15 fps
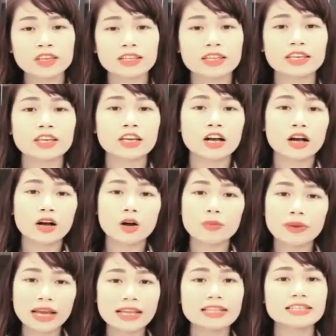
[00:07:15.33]
thì uh,
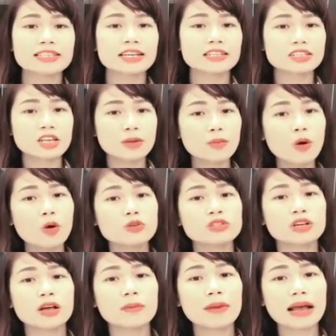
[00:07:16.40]
hôm nay thì trang sơ bộ
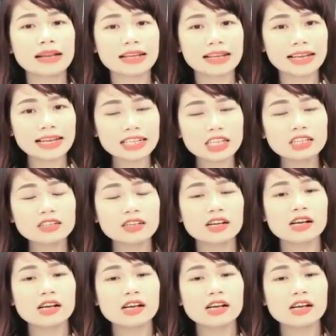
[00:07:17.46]
cho các bạn cái cách thức